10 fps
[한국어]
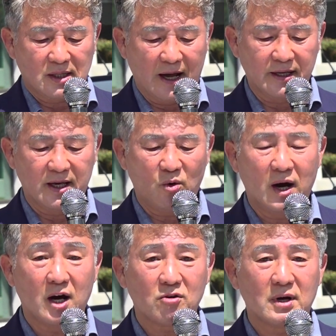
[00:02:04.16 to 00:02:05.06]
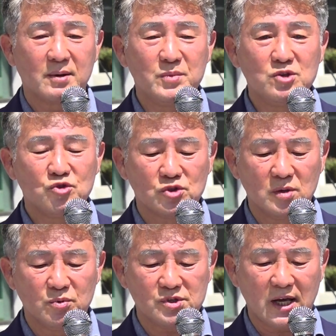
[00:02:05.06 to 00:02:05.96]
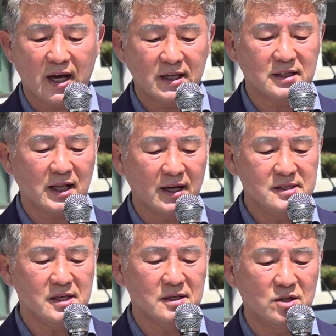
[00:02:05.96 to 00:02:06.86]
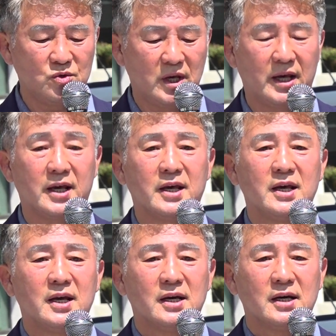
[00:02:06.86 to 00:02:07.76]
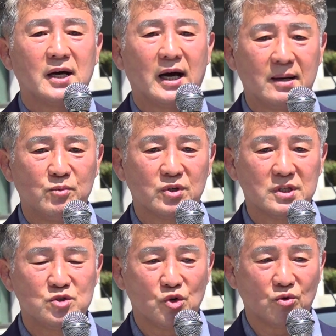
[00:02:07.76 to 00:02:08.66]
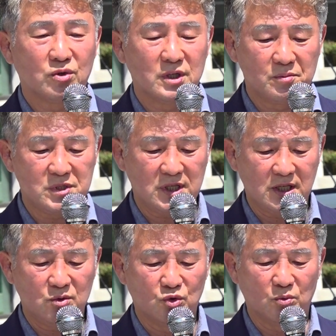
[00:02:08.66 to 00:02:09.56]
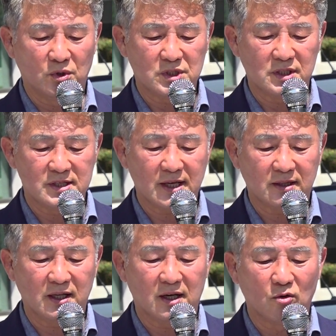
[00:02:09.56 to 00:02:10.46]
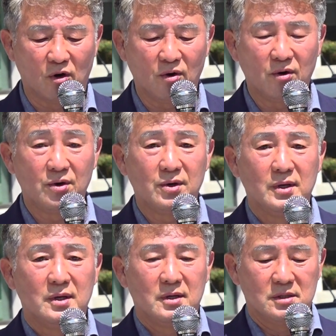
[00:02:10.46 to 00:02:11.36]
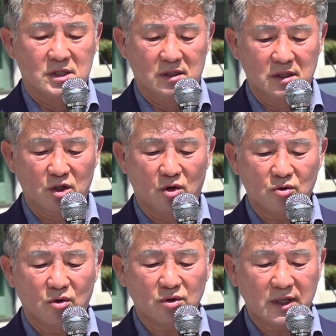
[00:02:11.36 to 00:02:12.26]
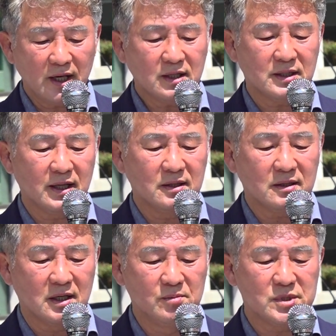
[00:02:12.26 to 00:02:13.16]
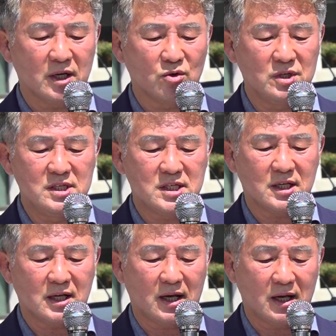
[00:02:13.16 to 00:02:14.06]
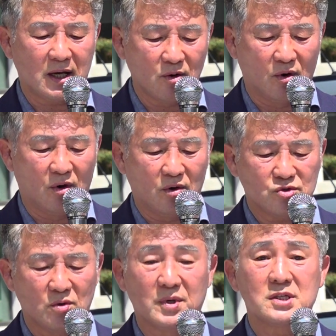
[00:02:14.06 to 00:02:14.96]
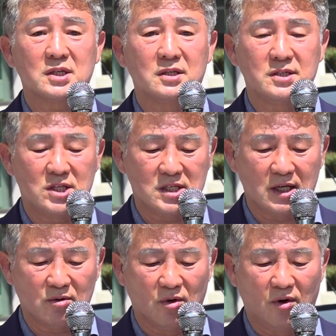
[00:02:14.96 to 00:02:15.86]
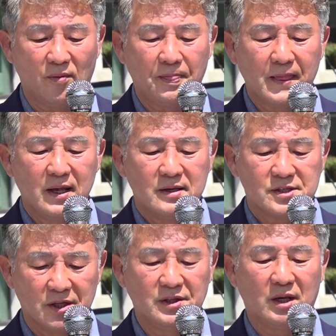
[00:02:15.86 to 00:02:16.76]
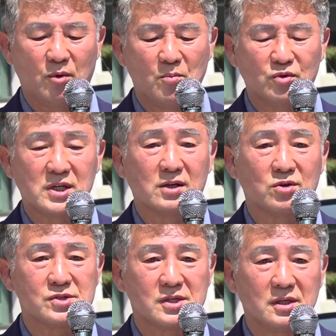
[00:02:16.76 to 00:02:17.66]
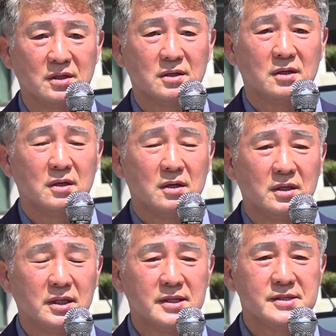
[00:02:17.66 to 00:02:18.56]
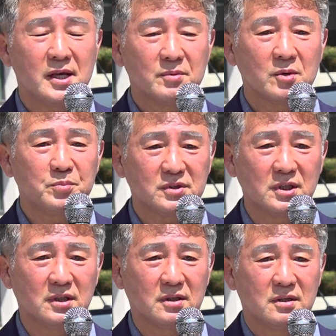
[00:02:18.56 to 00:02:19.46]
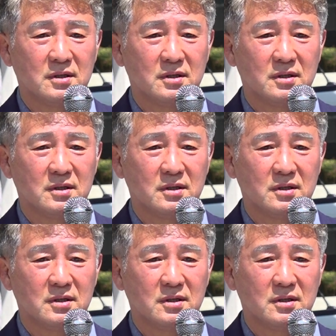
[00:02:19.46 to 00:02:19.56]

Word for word: 당의 화합과 민주정부 사기 탄생을 위해 아무런 조건 없이 후보직을 사퇴하고 정의롭고 깨끗한 검사로 인식하고 소병철을 지지하고 선대본부장으로서 이른 새벽부터